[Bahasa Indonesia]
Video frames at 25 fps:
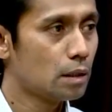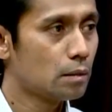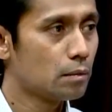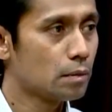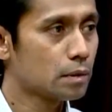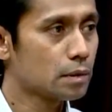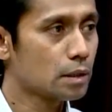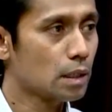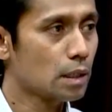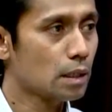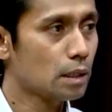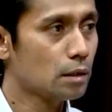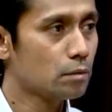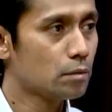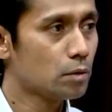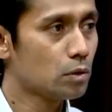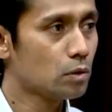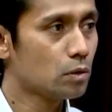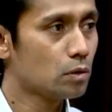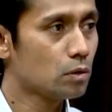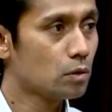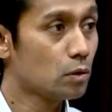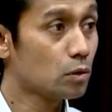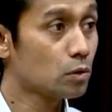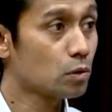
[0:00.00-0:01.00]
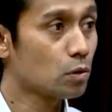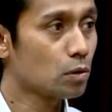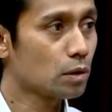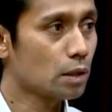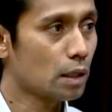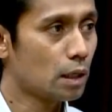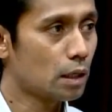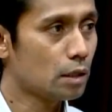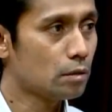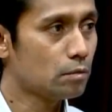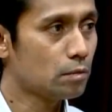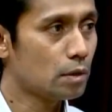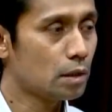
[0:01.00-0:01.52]
Masyarakat menonton
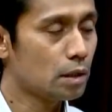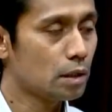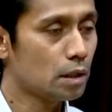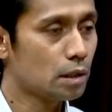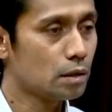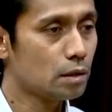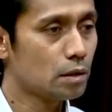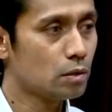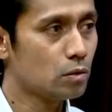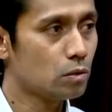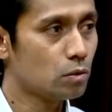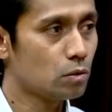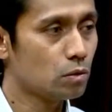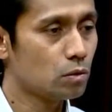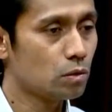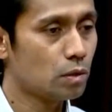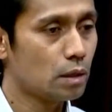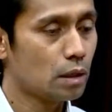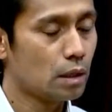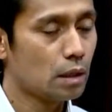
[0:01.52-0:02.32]
kan, melihat yeah. itu.